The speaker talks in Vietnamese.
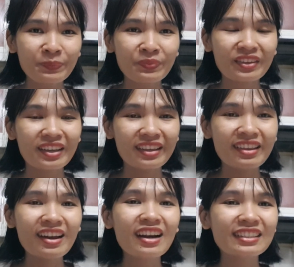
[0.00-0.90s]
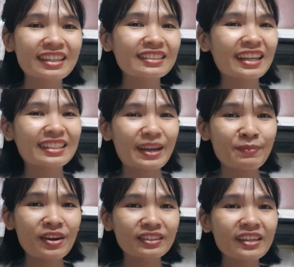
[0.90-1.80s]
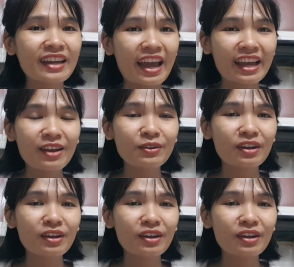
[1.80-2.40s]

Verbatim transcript: thì như rất là chân thành cảm ơn tất cả các